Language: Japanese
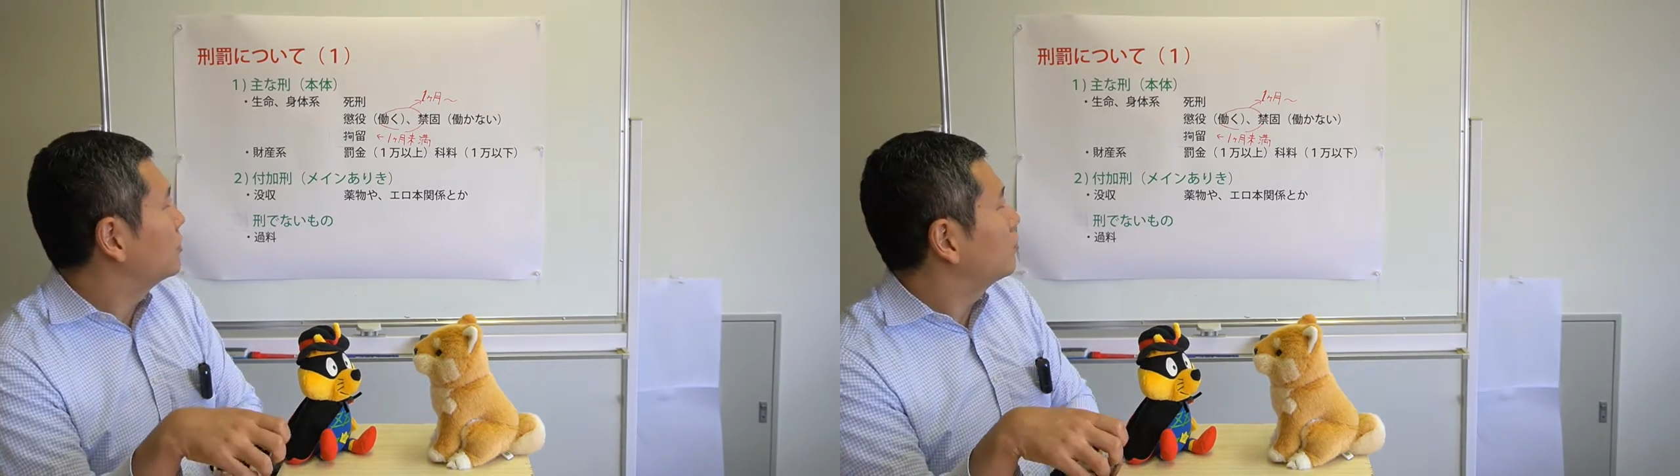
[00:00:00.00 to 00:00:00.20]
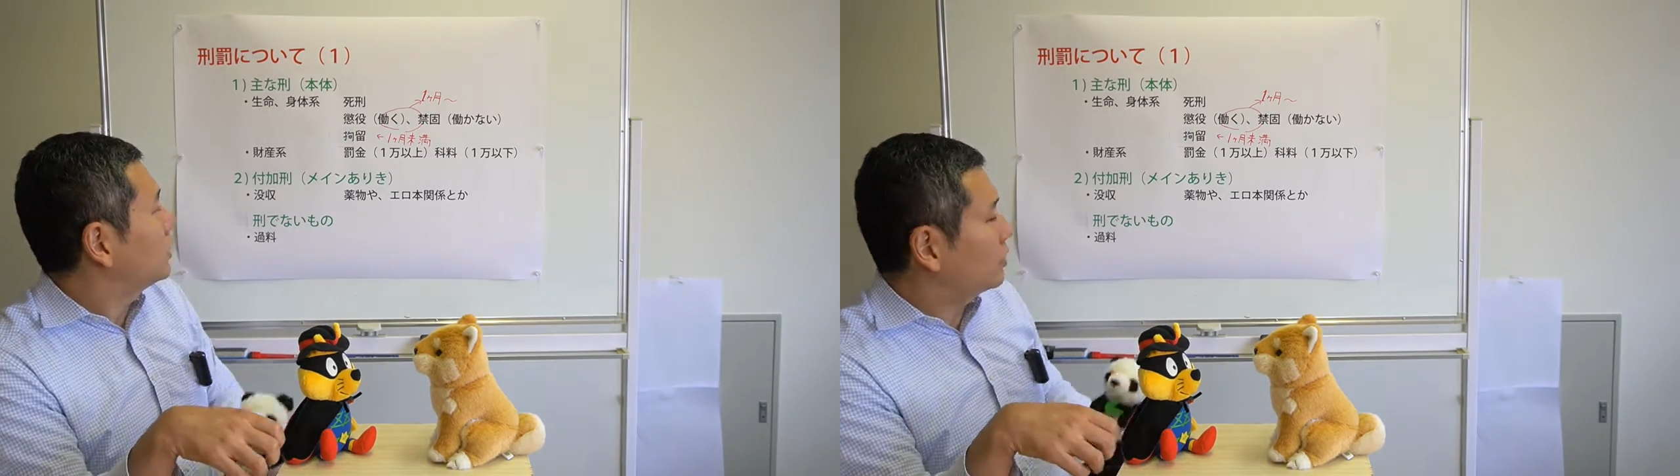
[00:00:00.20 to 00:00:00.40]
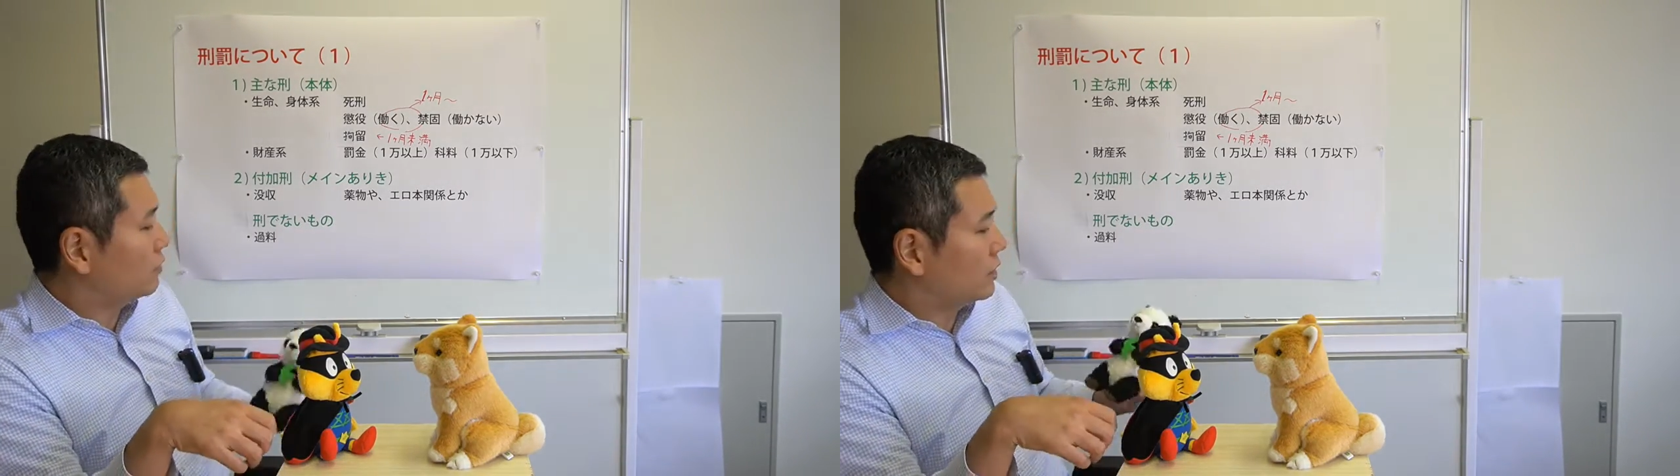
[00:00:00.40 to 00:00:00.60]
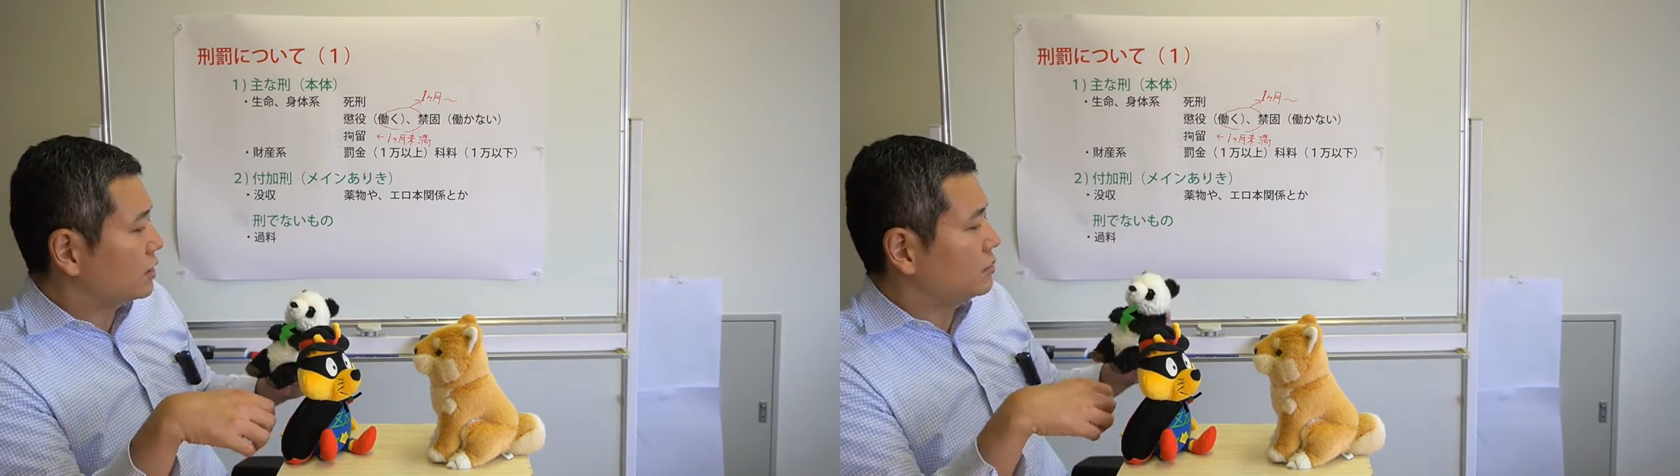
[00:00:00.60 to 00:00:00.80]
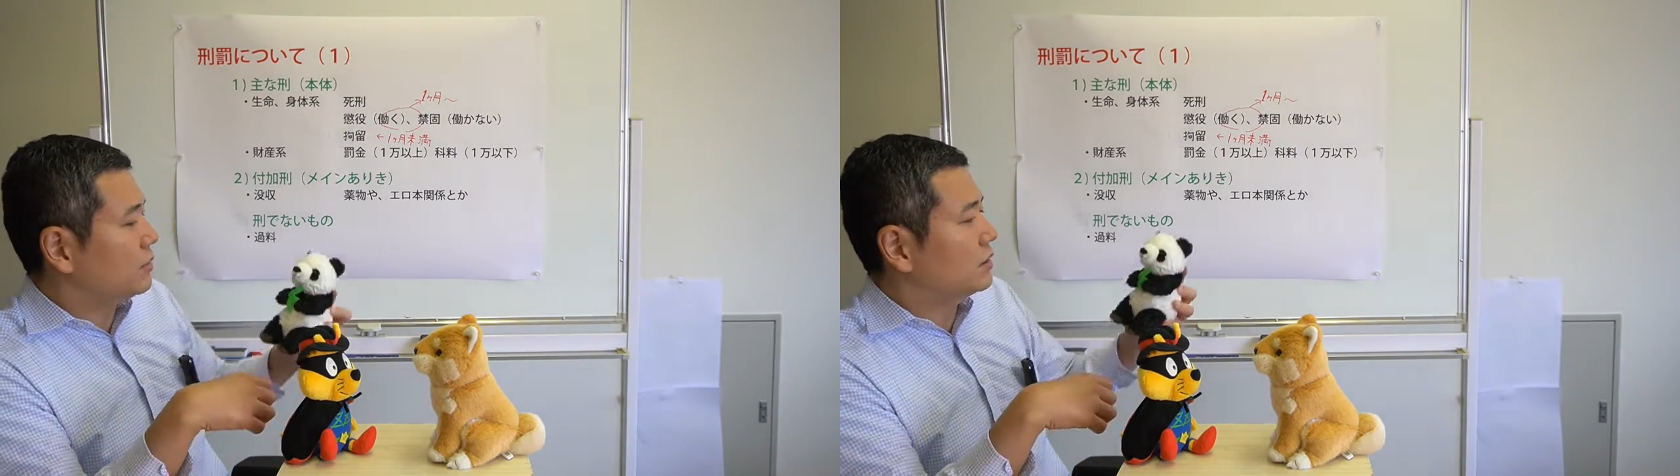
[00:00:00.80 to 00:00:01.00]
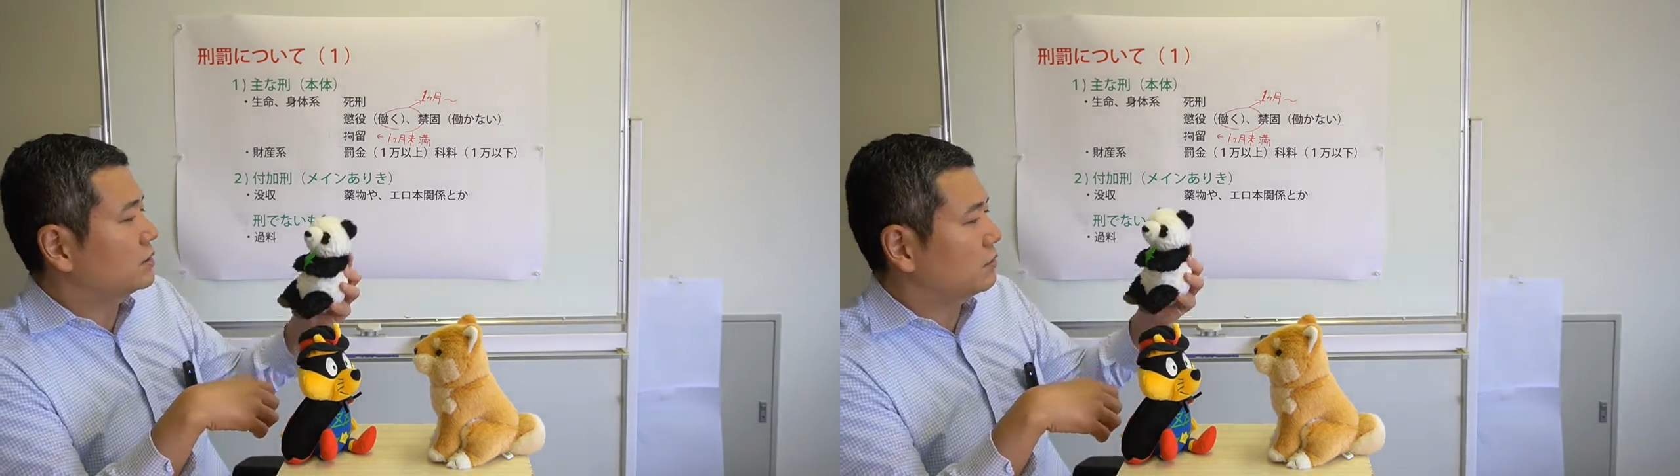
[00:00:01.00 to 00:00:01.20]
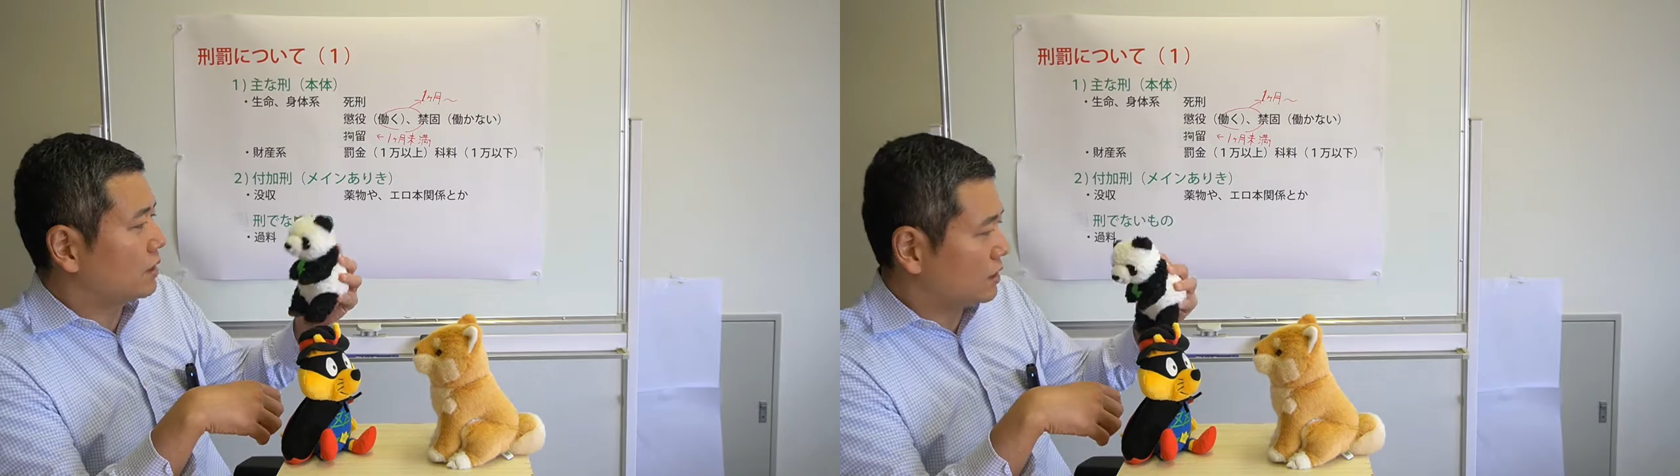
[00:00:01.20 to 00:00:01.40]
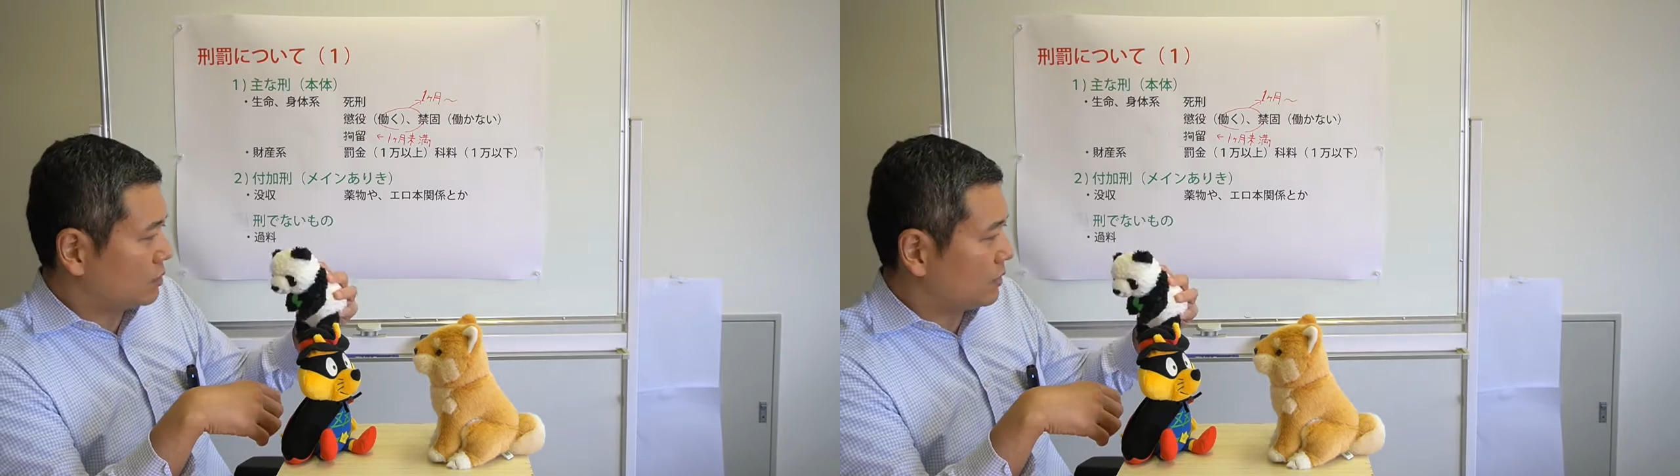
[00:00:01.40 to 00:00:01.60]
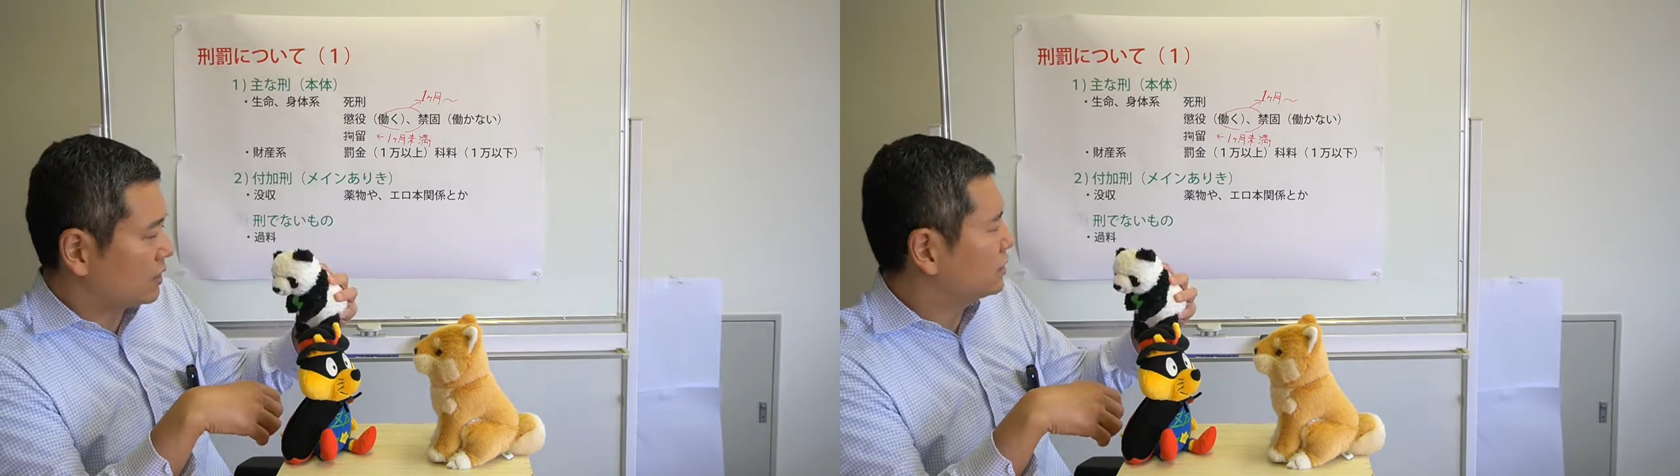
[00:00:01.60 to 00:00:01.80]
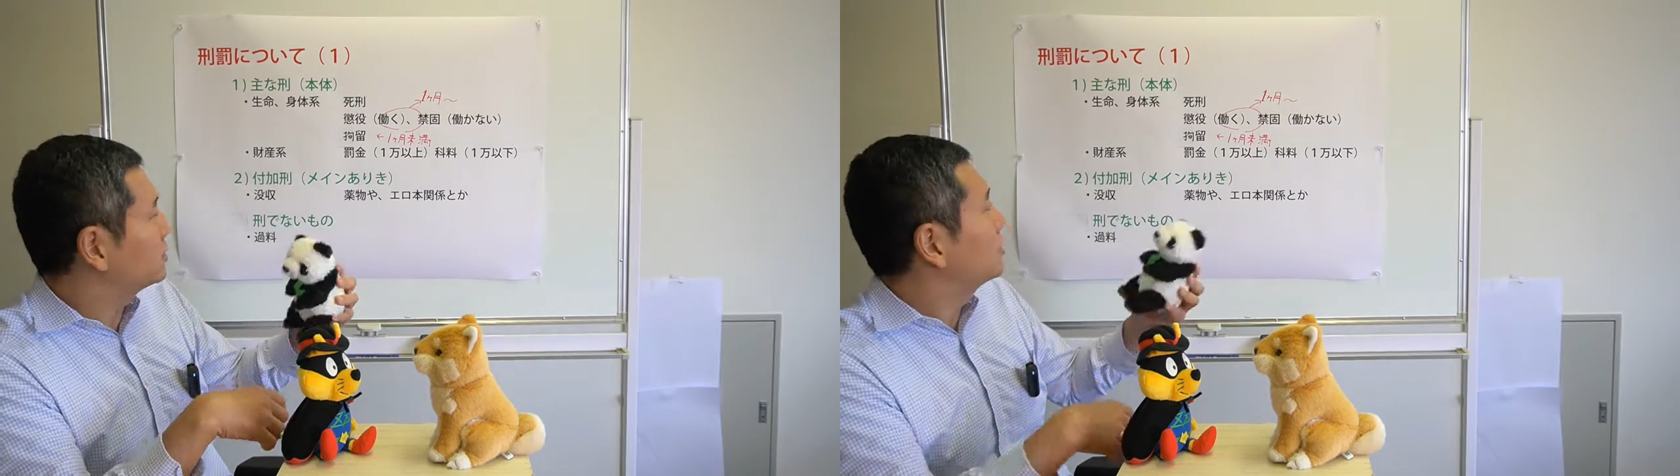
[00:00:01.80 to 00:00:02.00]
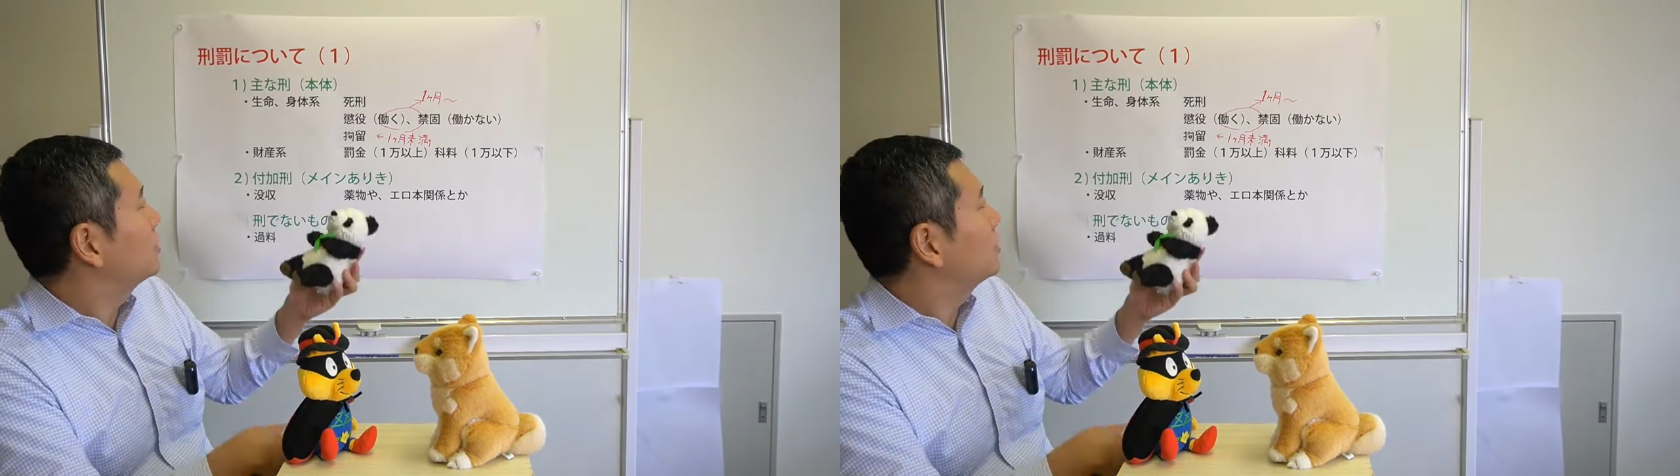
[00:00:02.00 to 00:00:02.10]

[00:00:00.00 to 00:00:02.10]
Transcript: パンダ君お願いしますお願いします